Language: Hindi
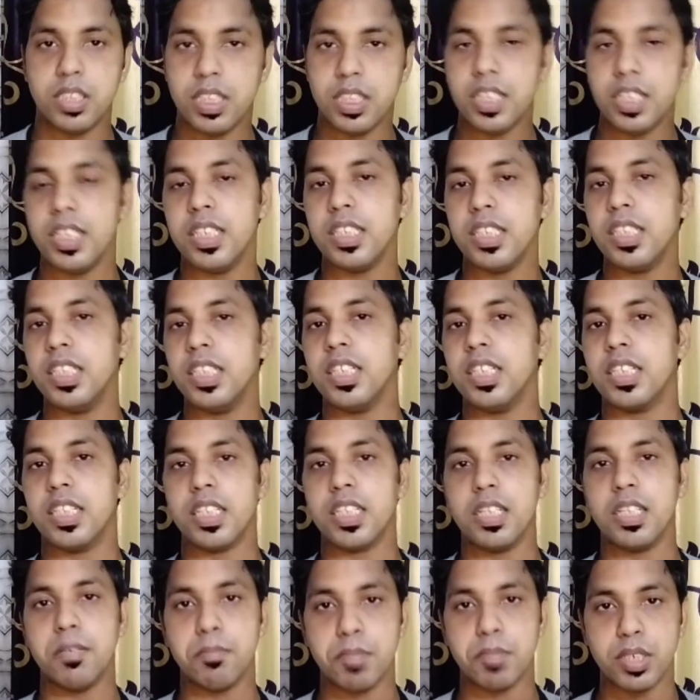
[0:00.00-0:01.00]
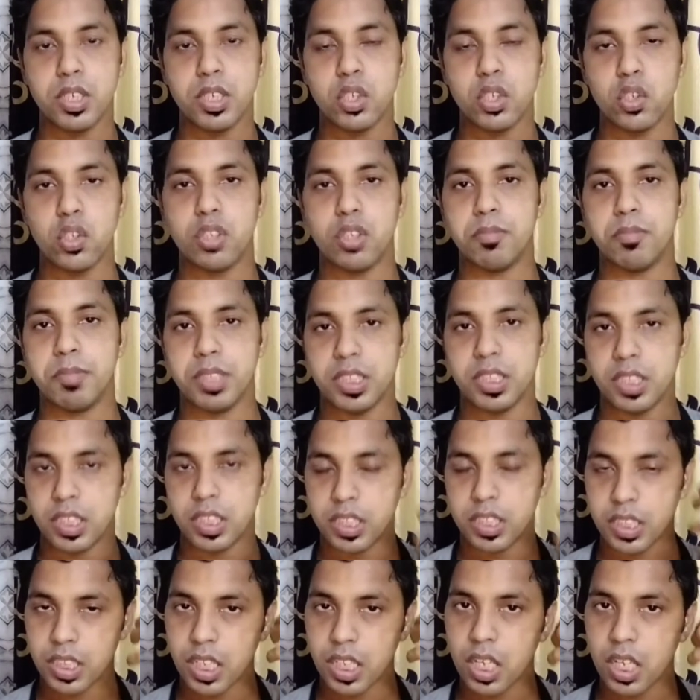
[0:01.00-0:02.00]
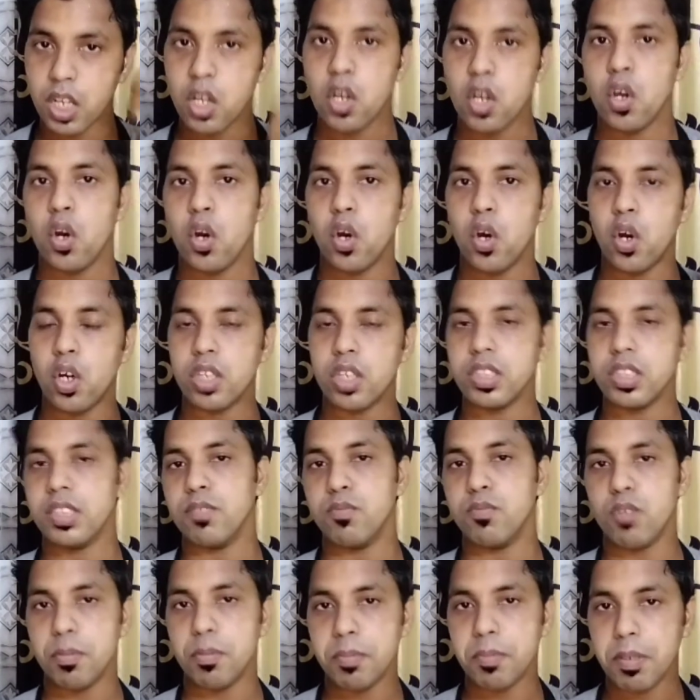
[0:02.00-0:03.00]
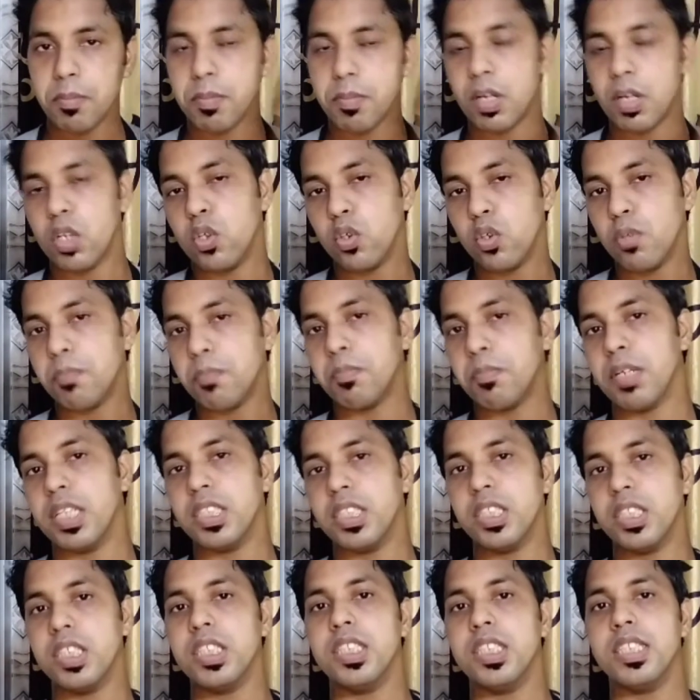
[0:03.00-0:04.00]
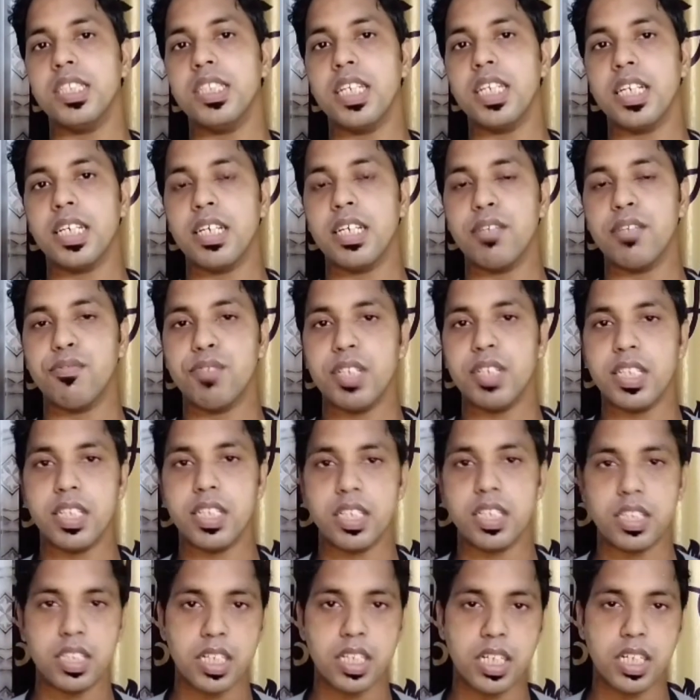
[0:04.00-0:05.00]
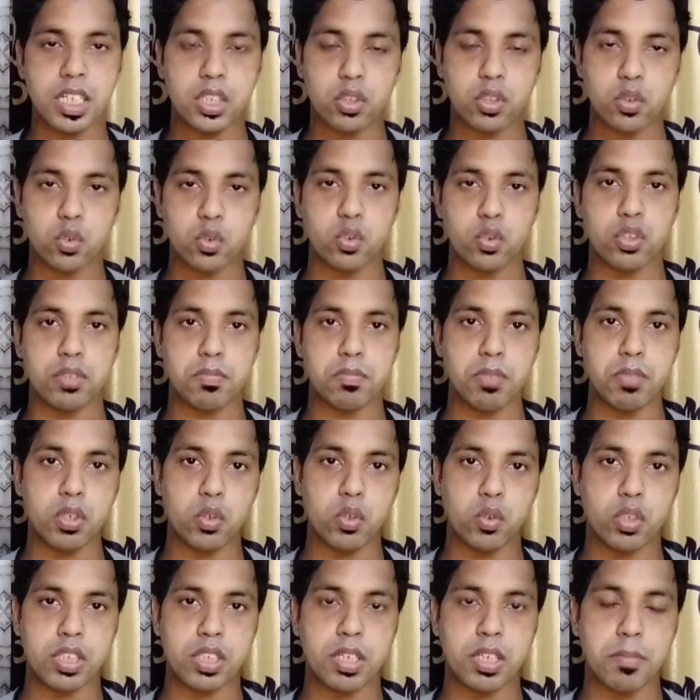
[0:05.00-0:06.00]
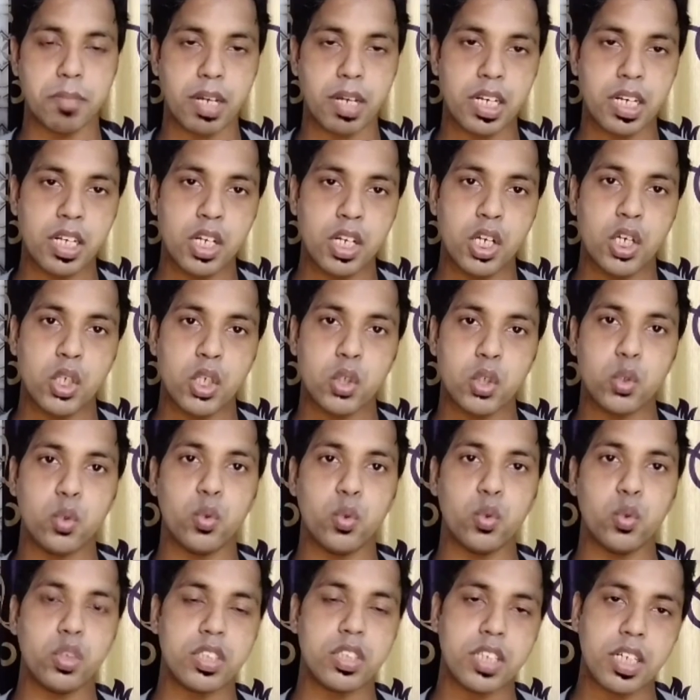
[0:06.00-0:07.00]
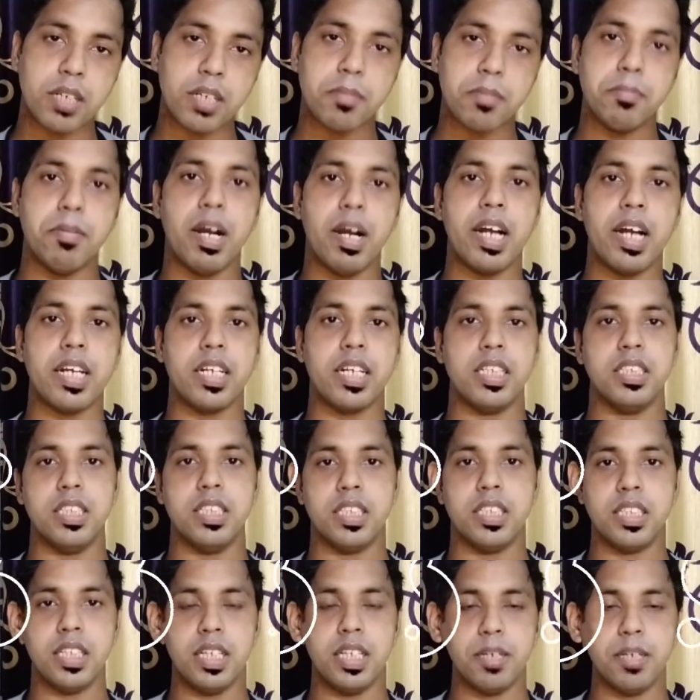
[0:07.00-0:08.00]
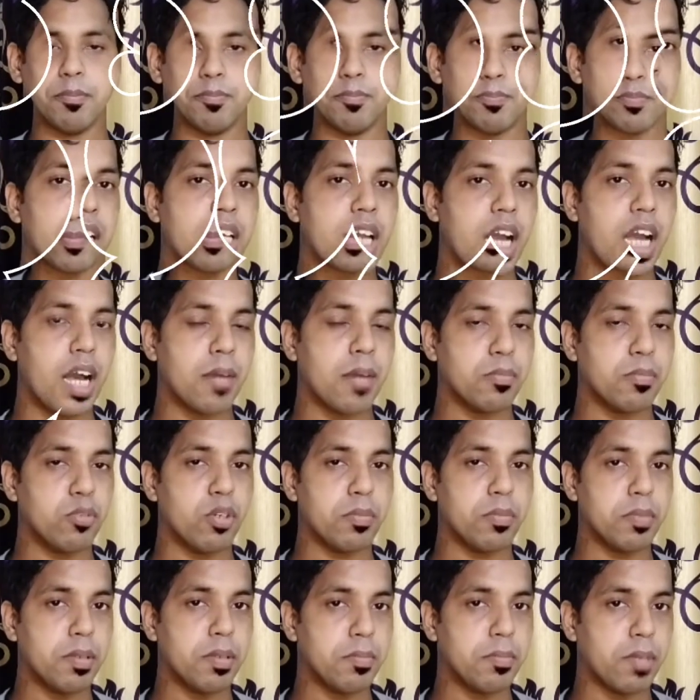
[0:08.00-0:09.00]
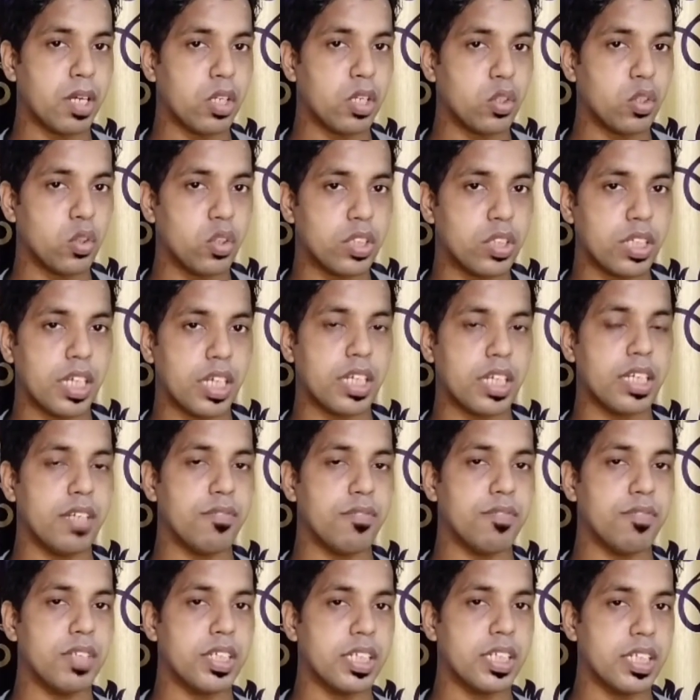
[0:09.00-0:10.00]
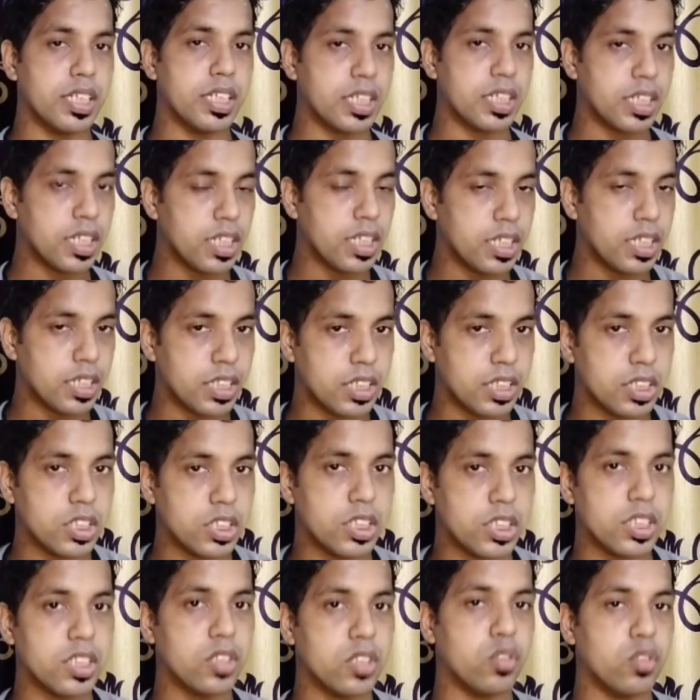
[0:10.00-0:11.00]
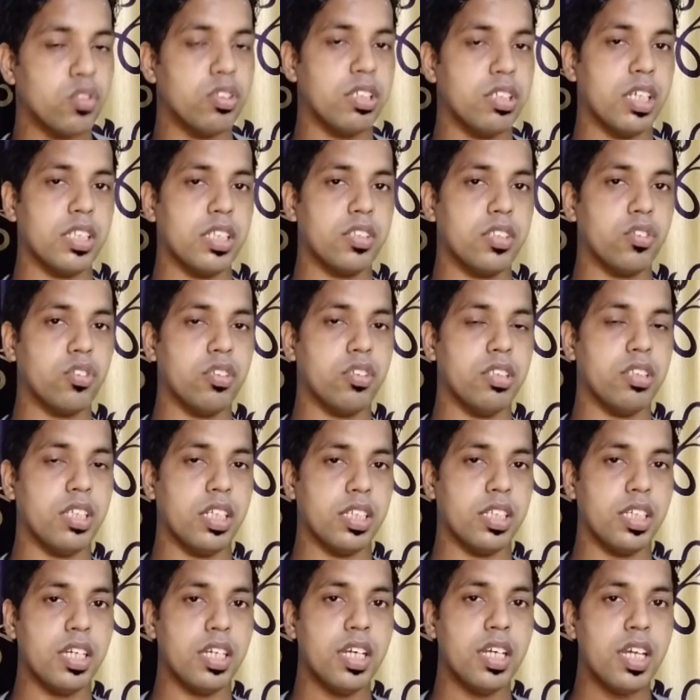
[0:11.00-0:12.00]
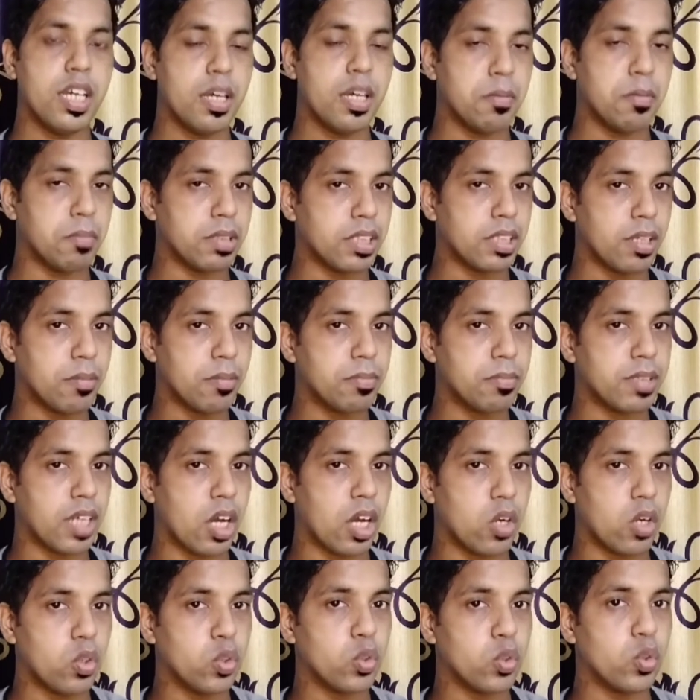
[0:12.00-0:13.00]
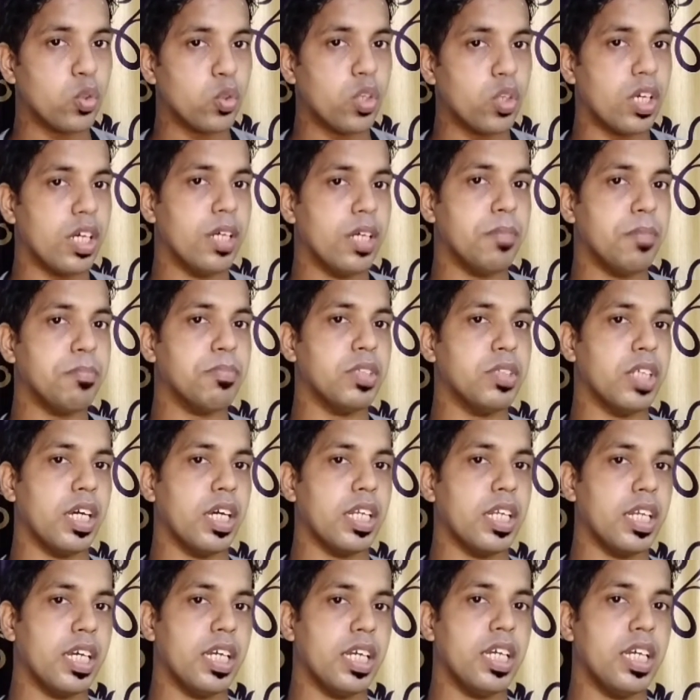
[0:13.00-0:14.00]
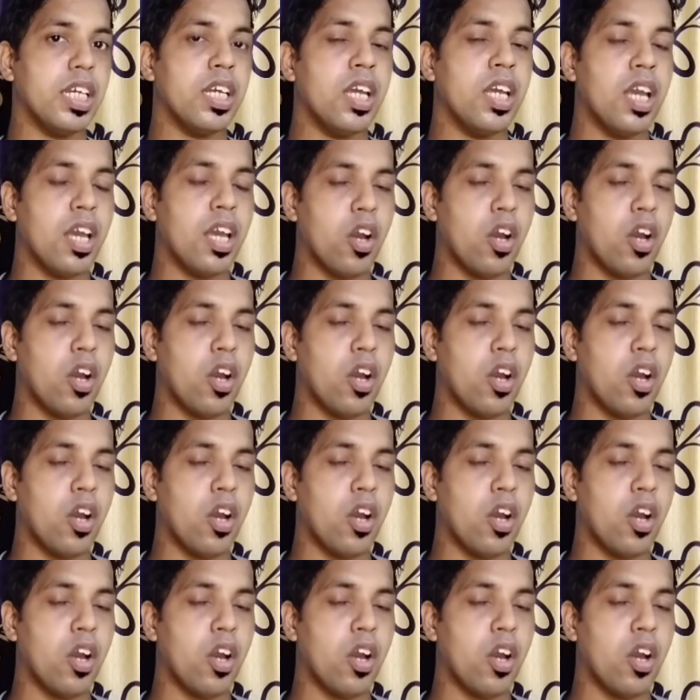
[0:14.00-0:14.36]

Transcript: धीरे धीरे करके बड़ी नोट बन जाती हैं और जब वो अपने बालों को प्रेशर से टेंगल फ्री करते हैं तो उसमें उनके बाल टूट कर बाहर आ तो जाते हैं क्या करना है आपको अपने बालों को टेंगल फ्री करने के लिए नीचे से सुलझाते सुलझाते मतलब डाउन टू अप जाना है